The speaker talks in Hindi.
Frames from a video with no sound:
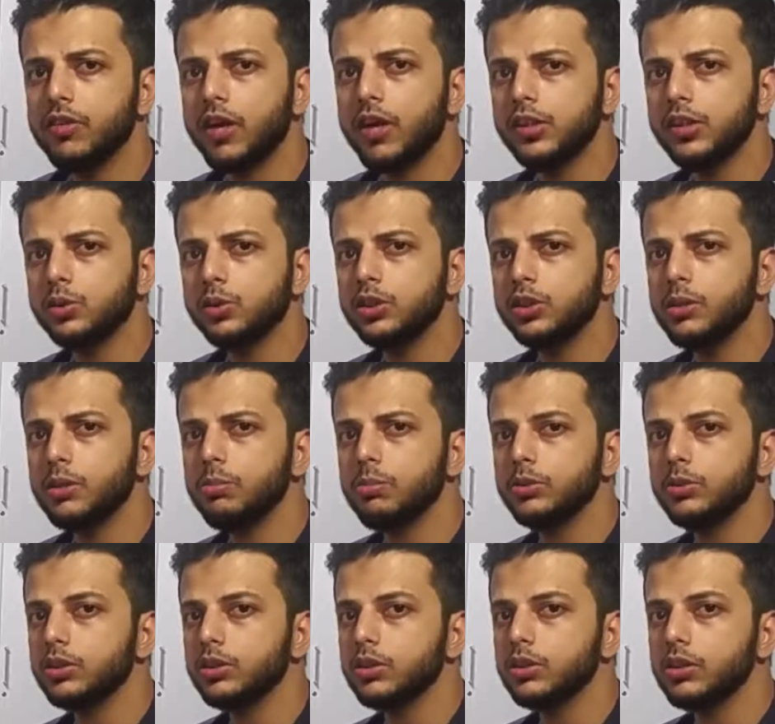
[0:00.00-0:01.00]
डिवाइस को जब
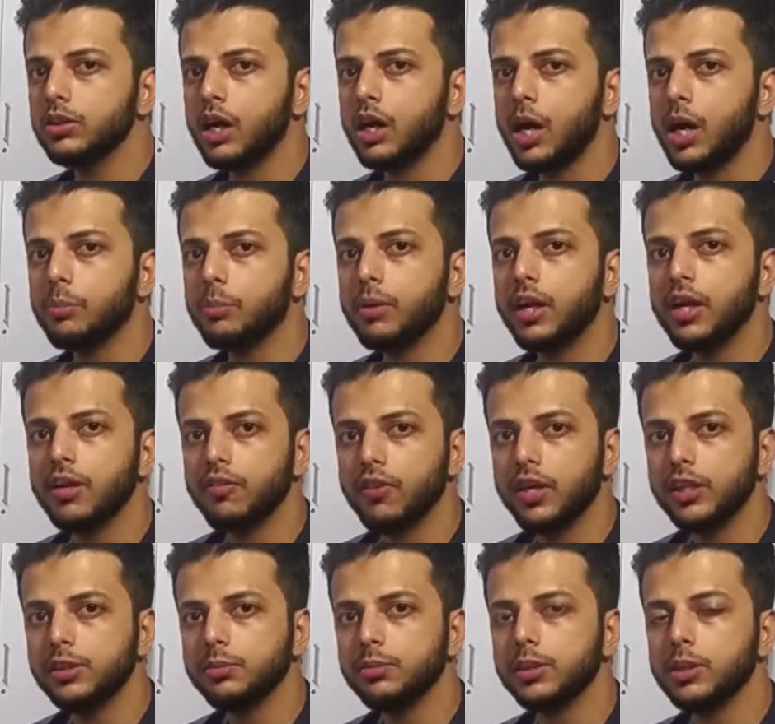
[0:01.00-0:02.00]
आपका
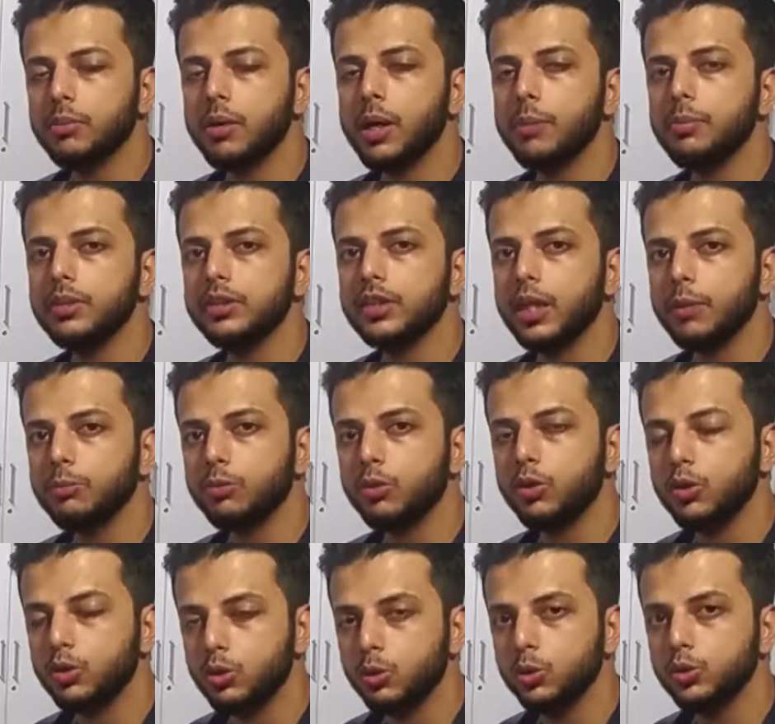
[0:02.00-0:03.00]
डिवाइस में जब आप इस ऐप
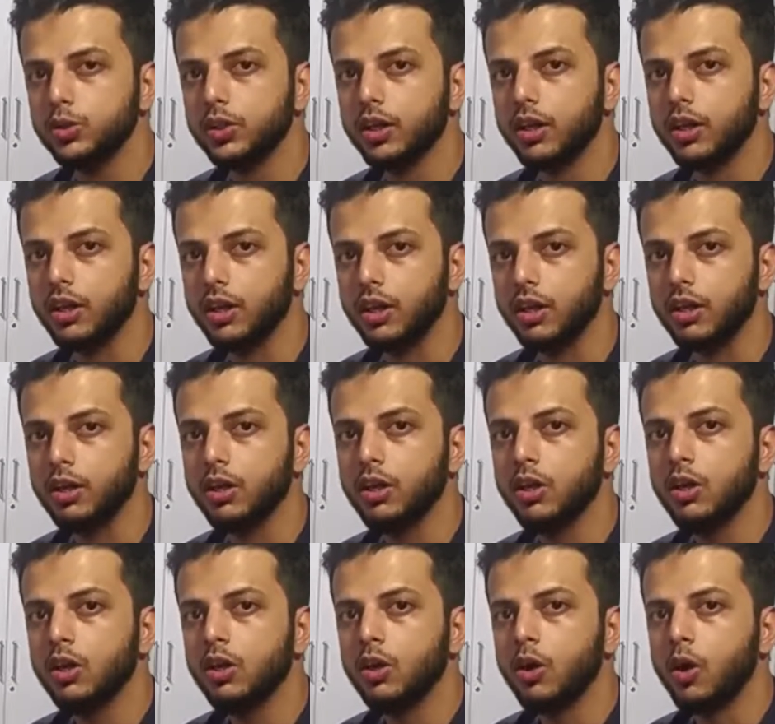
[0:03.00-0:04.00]
को यूज़ करेंगे
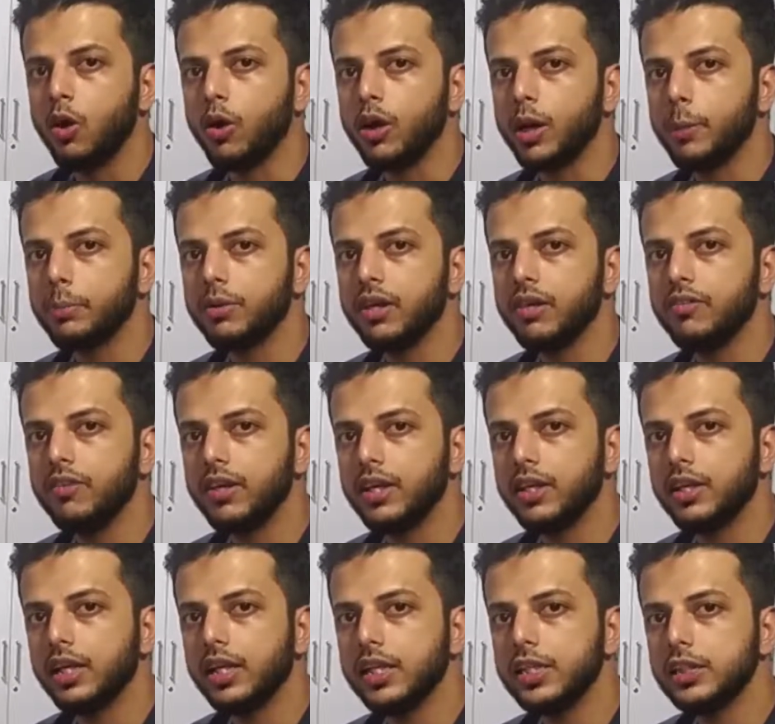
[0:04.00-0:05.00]
और आपके
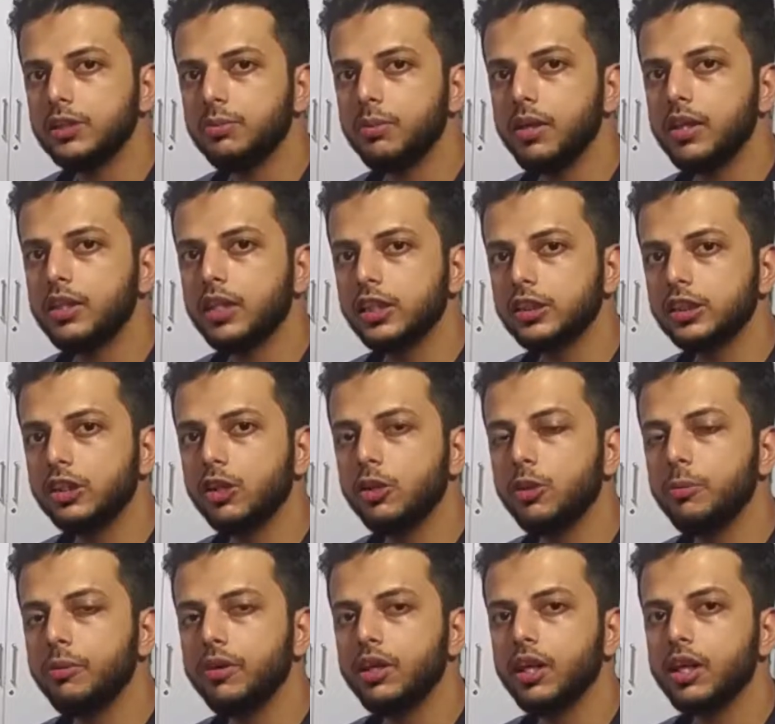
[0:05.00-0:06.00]
व्हीकल की स्पीड 10
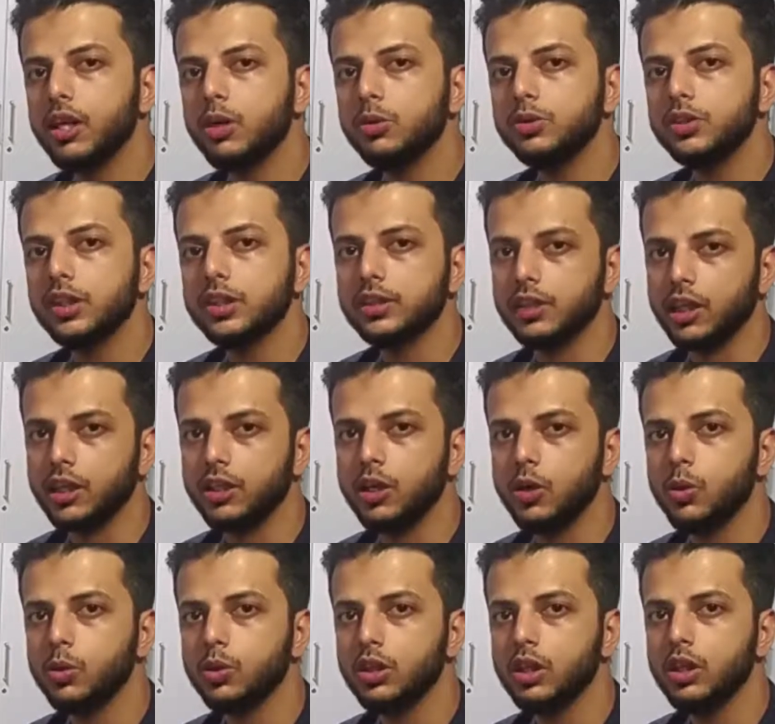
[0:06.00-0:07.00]
किलोमीटर या उससे ज़्यादा
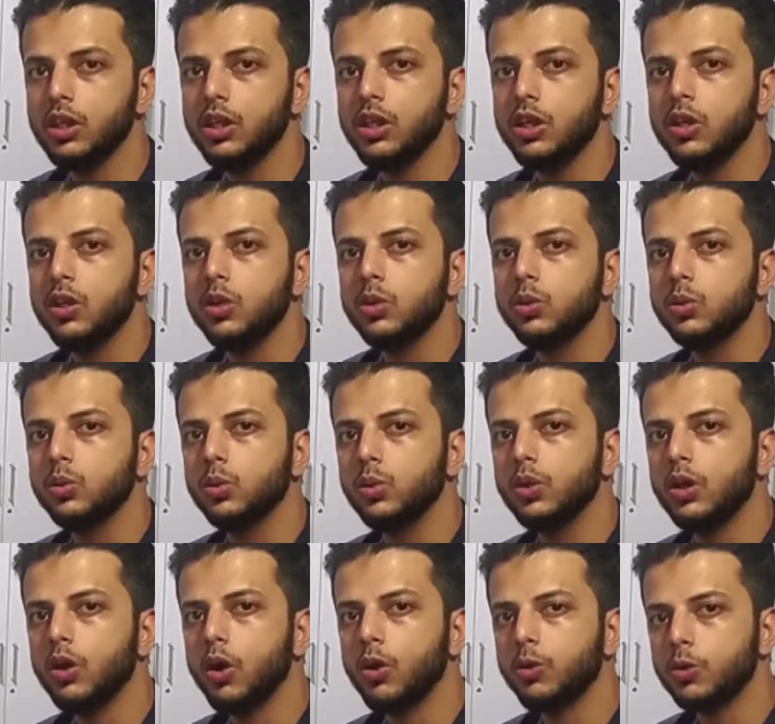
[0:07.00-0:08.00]
होगी तो
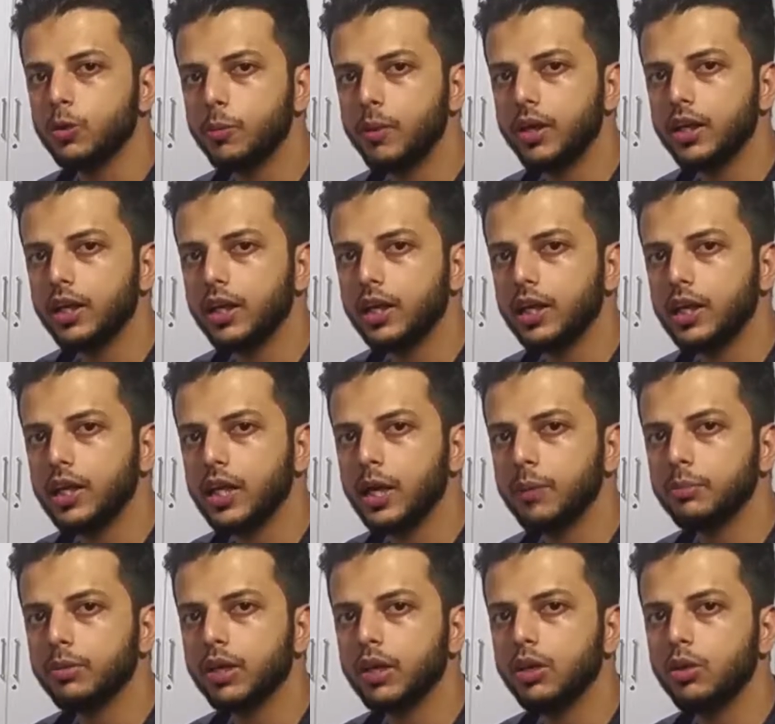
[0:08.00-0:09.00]
ये ऑटोमेटिकली
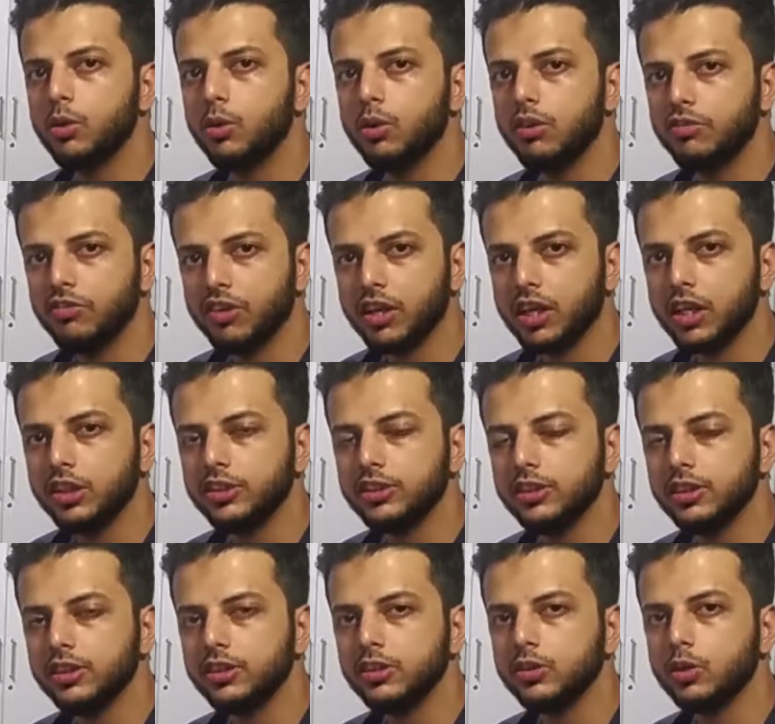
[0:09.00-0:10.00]
आपके
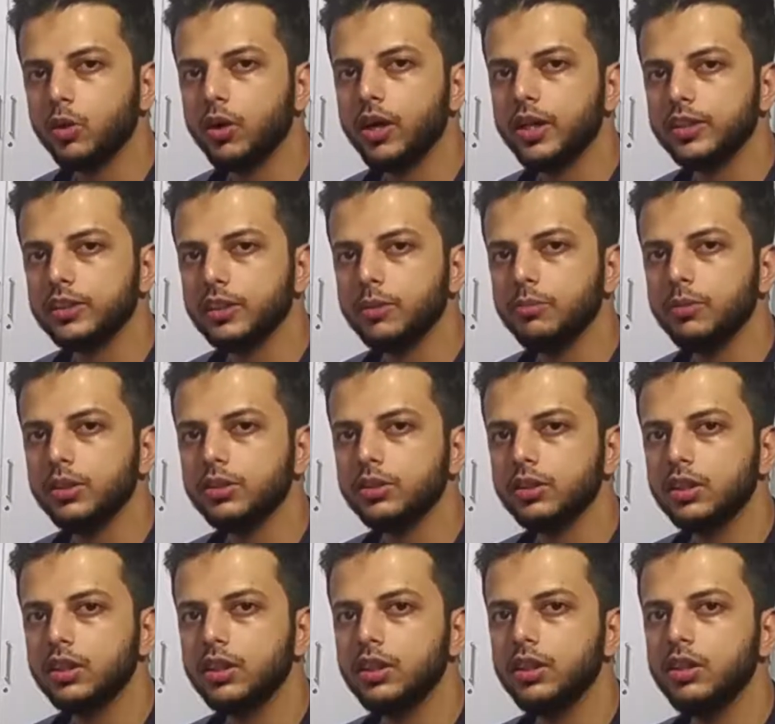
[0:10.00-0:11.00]
नोटिफिकेशंस और एसएमएस
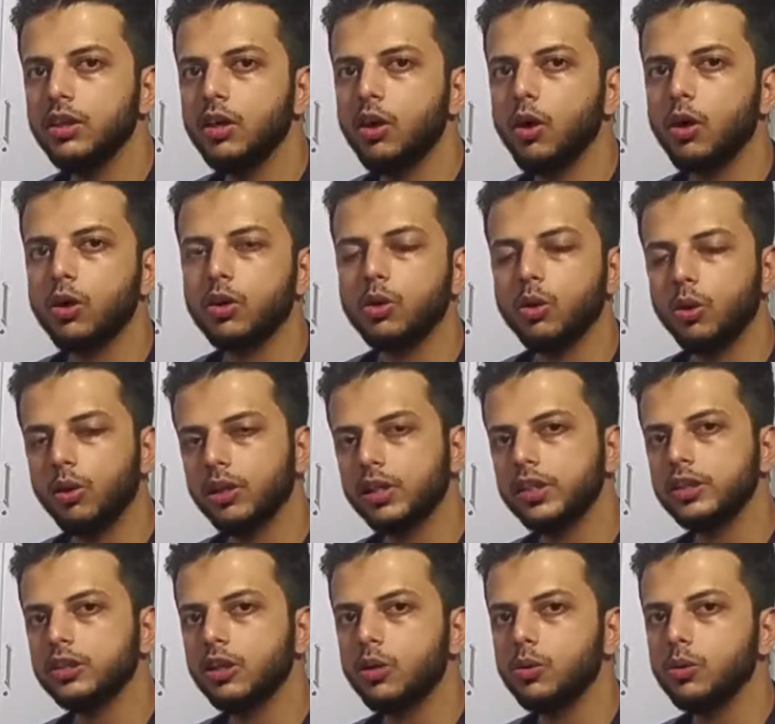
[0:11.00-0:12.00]
की और कॉल
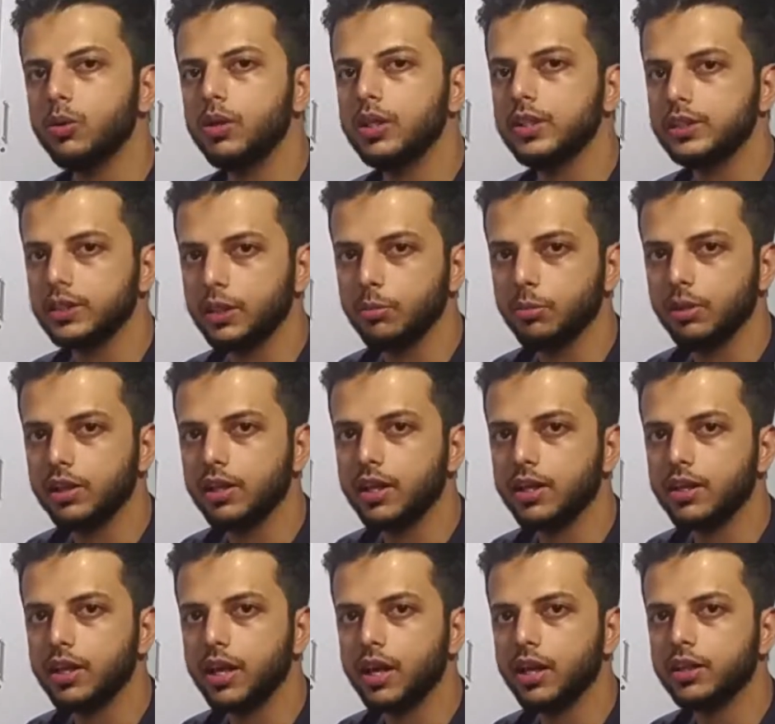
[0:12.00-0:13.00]
की साउंड को डिसेबल
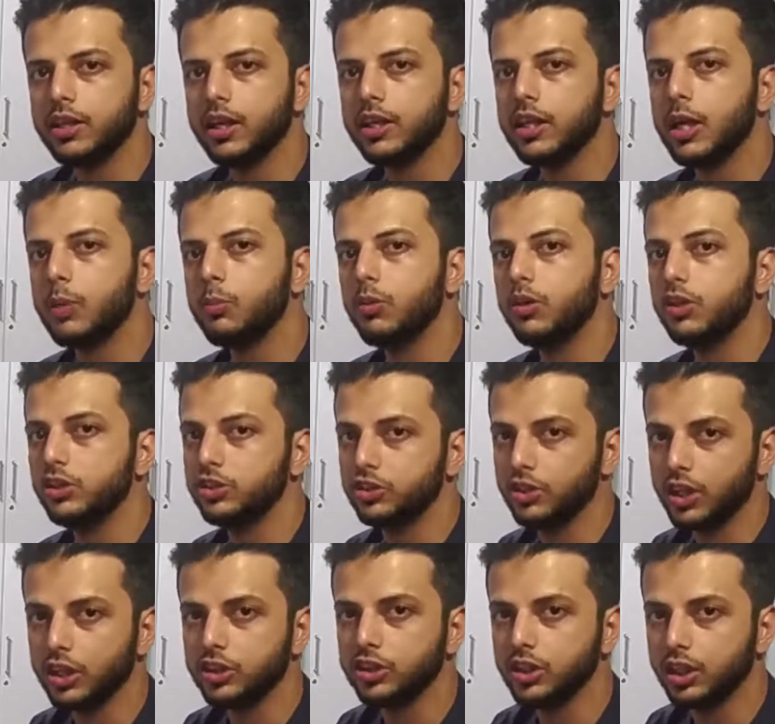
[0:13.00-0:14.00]
कर देगा ताकि आपको
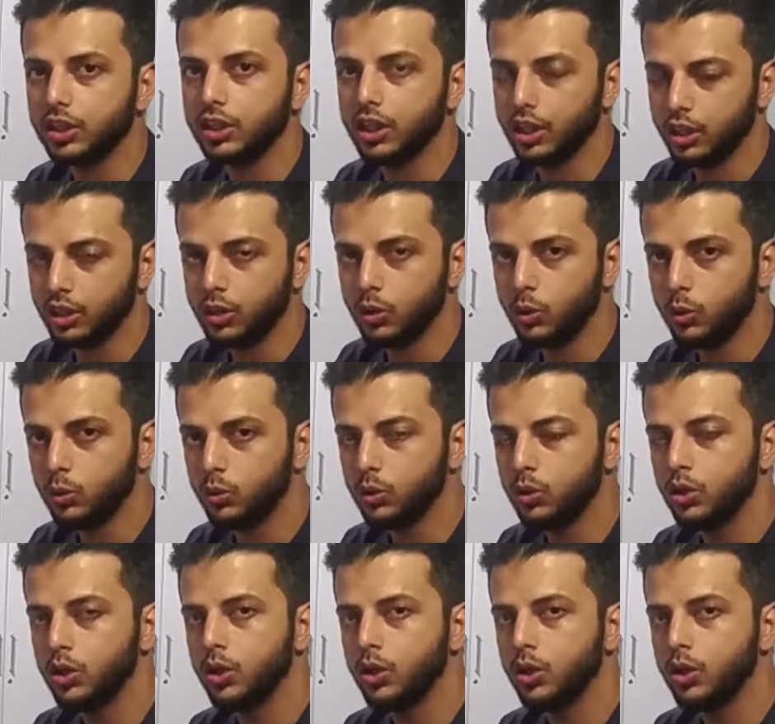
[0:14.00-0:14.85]
डिस्ट्रैक्शन नहीं हो